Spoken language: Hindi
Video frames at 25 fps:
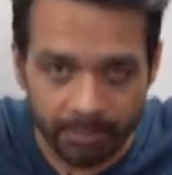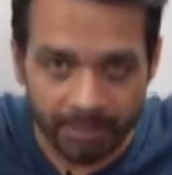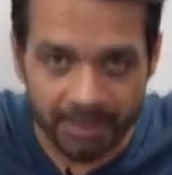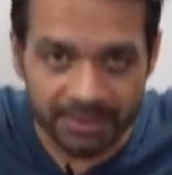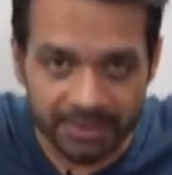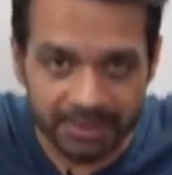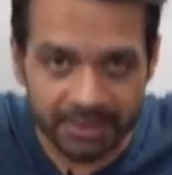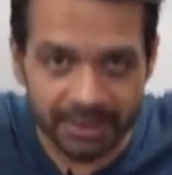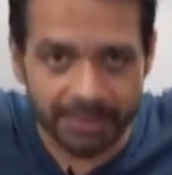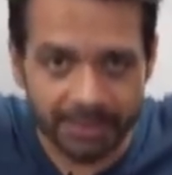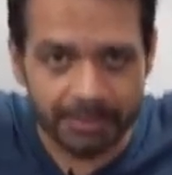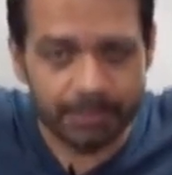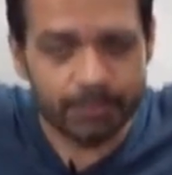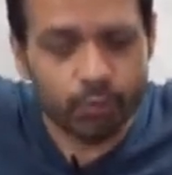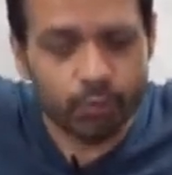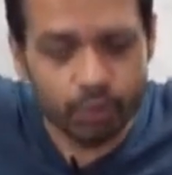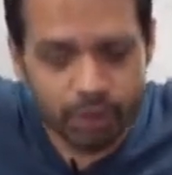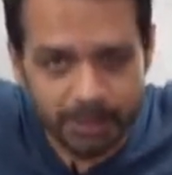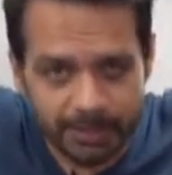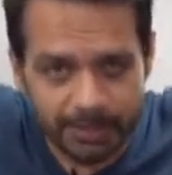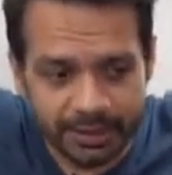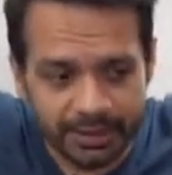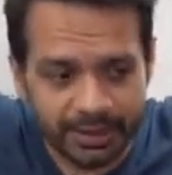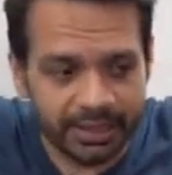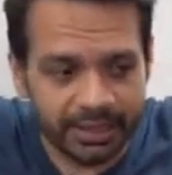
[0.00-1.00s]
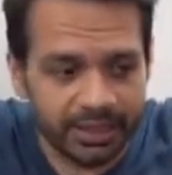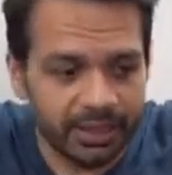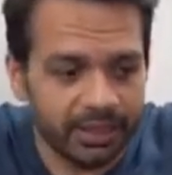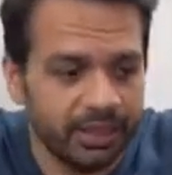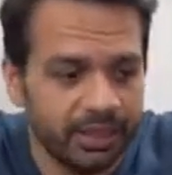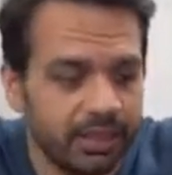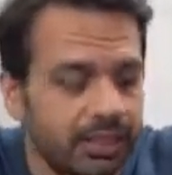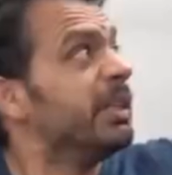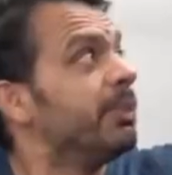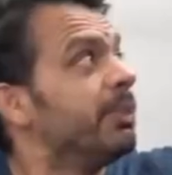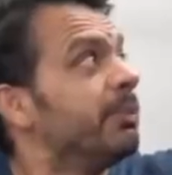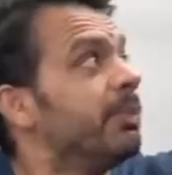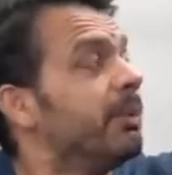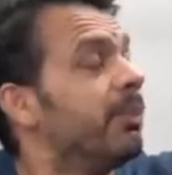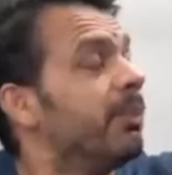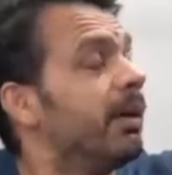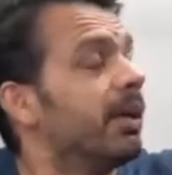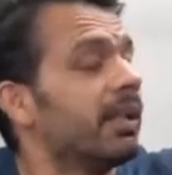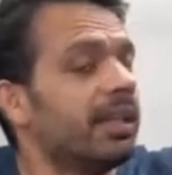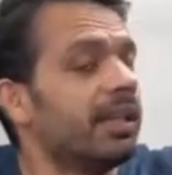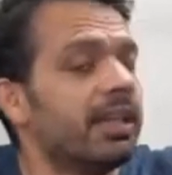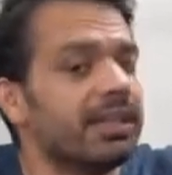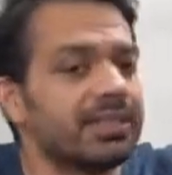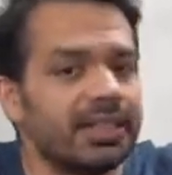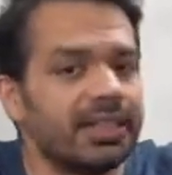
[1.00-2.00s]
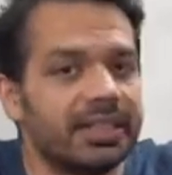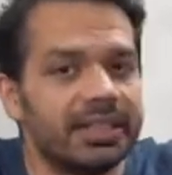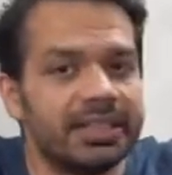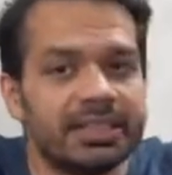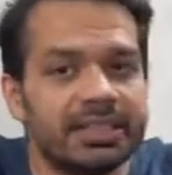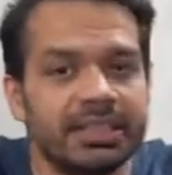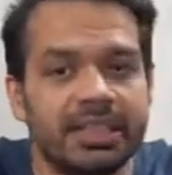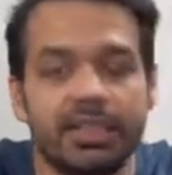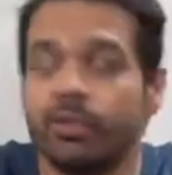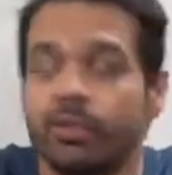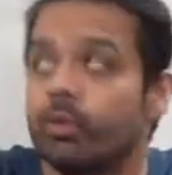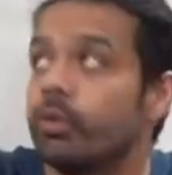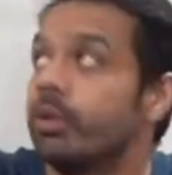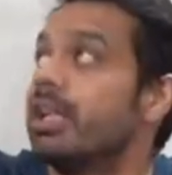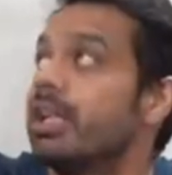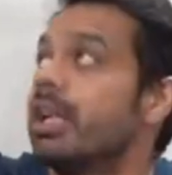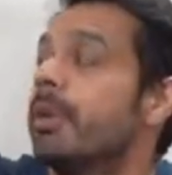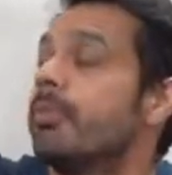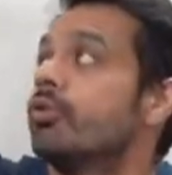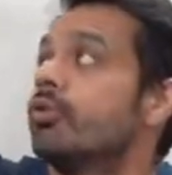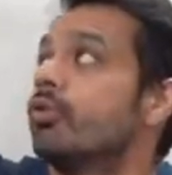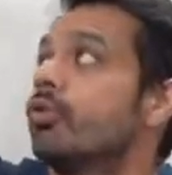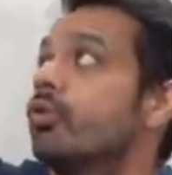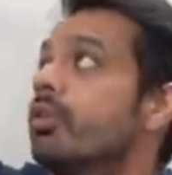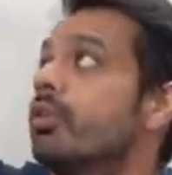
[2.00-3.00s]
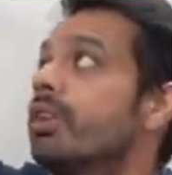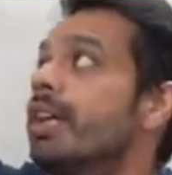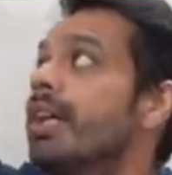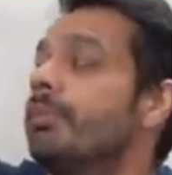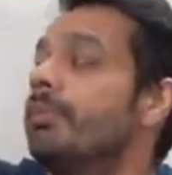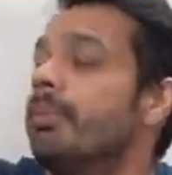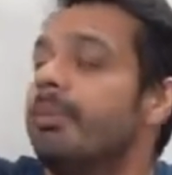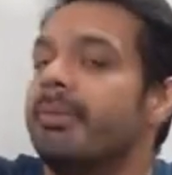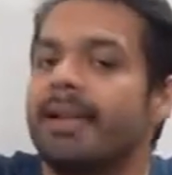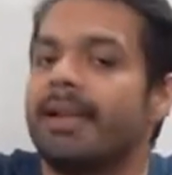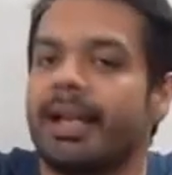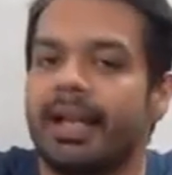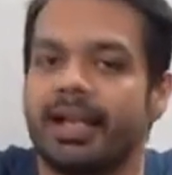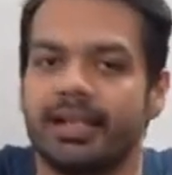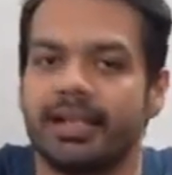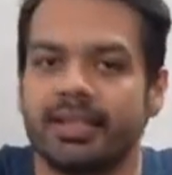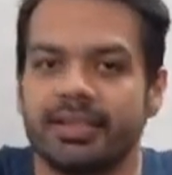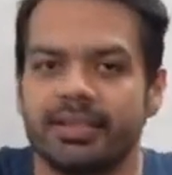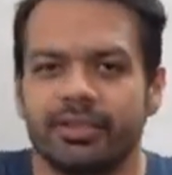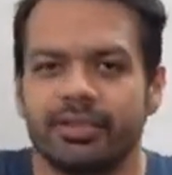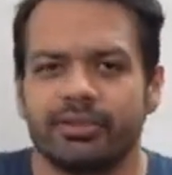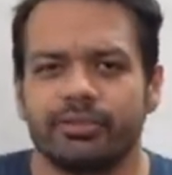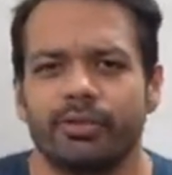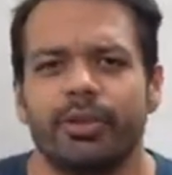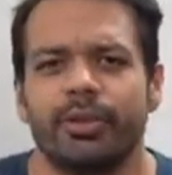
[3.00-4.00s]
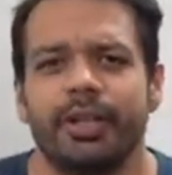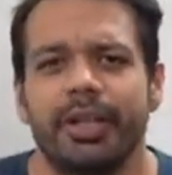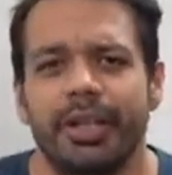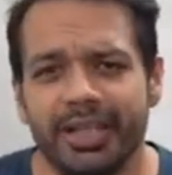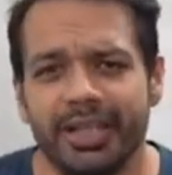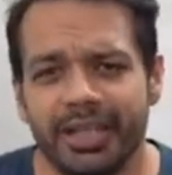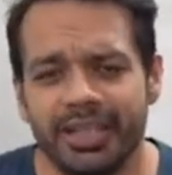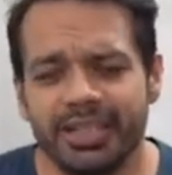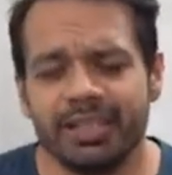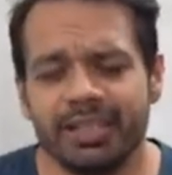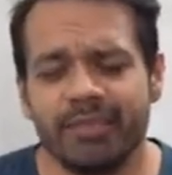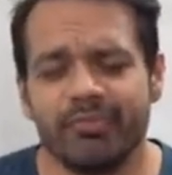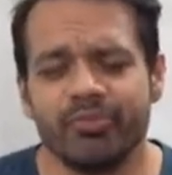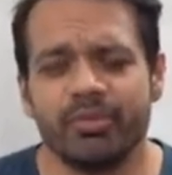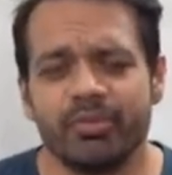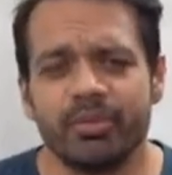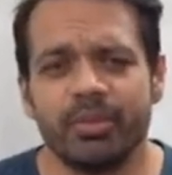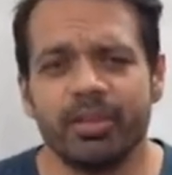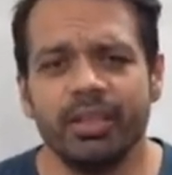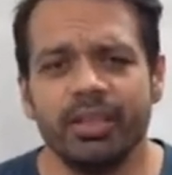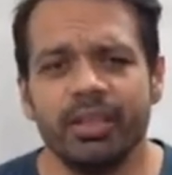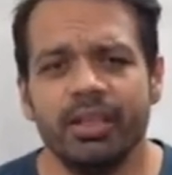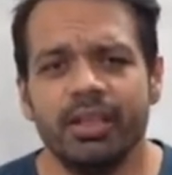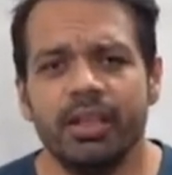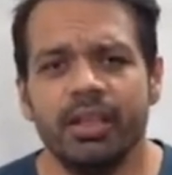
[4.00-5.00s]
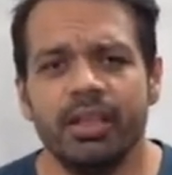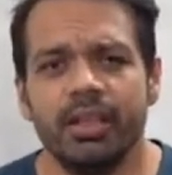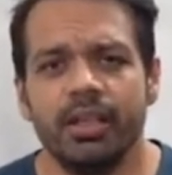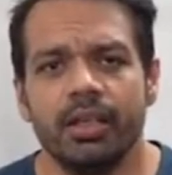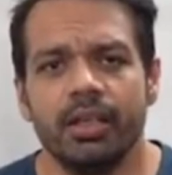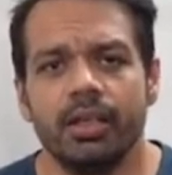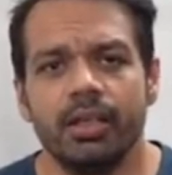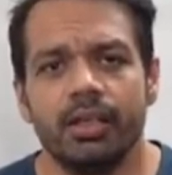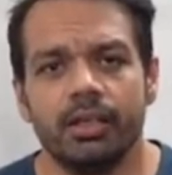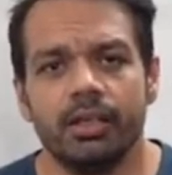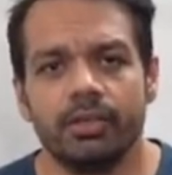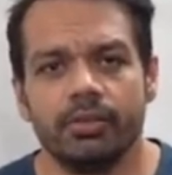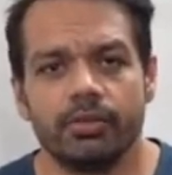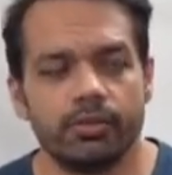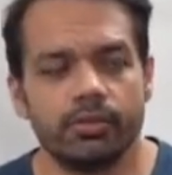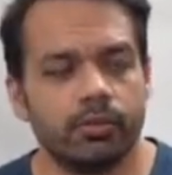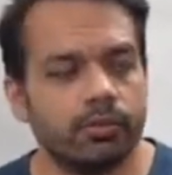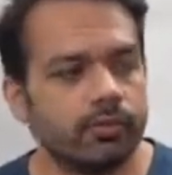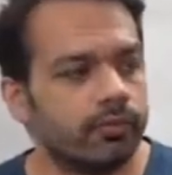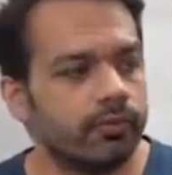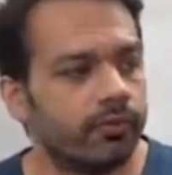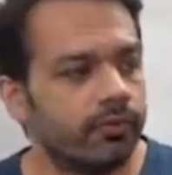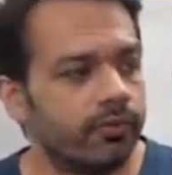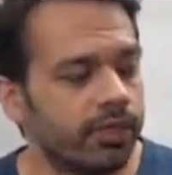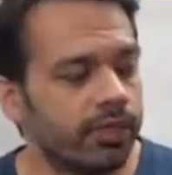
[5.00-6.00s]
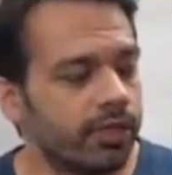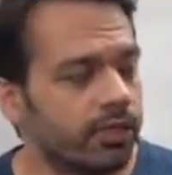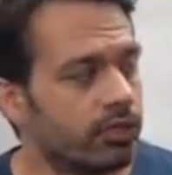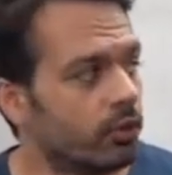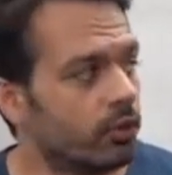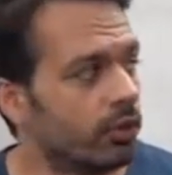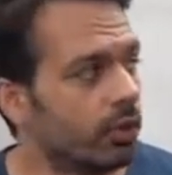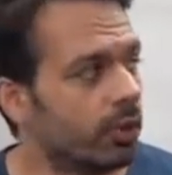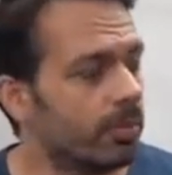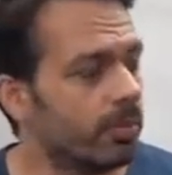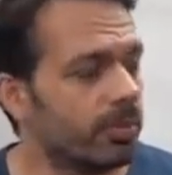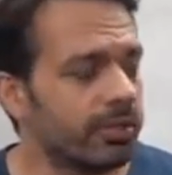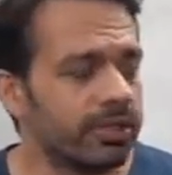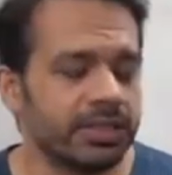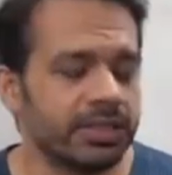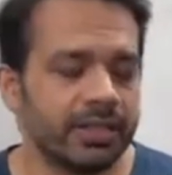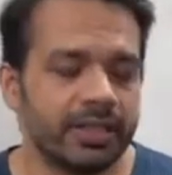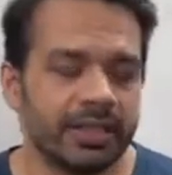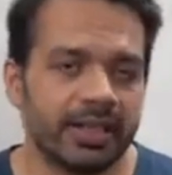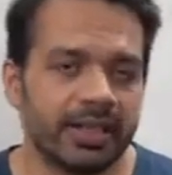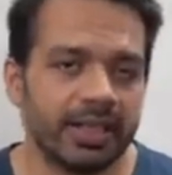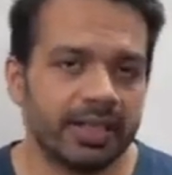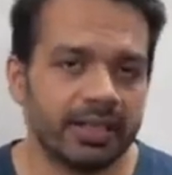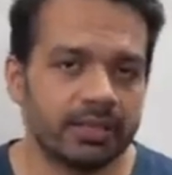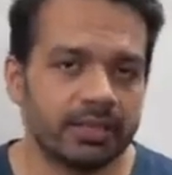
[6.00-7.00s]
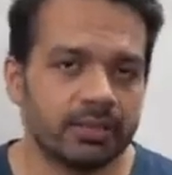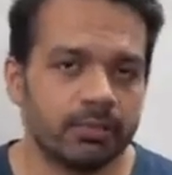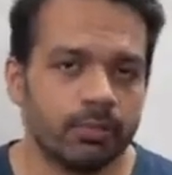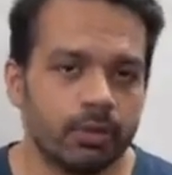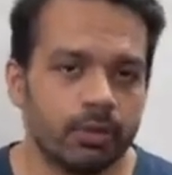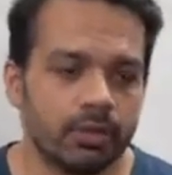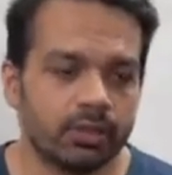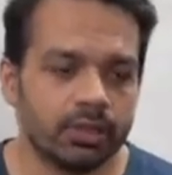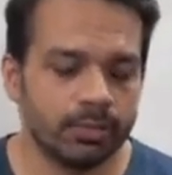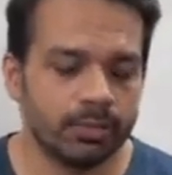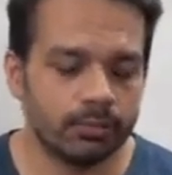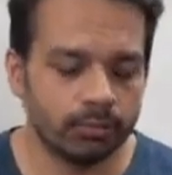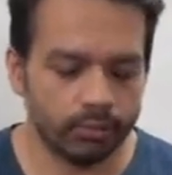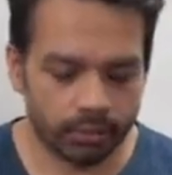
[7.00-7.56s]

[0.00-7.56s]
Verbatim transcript: की ऑफ कोर्स 2020 में कोविड की वजह से जिम्स काफ़ी बंद रहे जिसकी वजह से लोग प्रॉपर ट्रेनिंग नहीं कर पाए और